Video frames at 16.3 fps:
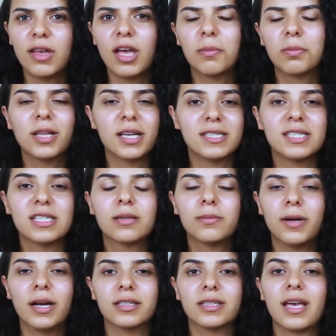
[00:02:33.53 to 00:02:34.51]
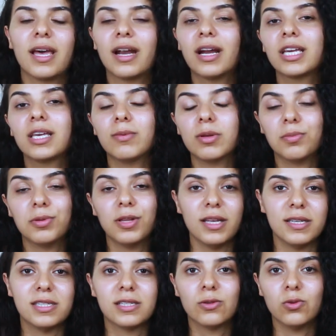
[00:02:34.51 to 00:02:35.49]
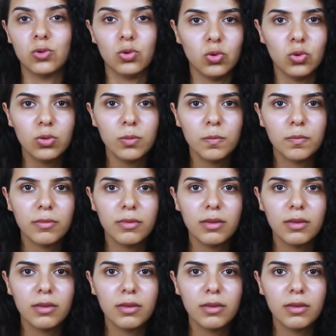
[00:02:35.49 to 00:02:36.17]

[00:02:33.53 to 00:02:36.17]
veya plastik barda herhangi bir plastik ürünü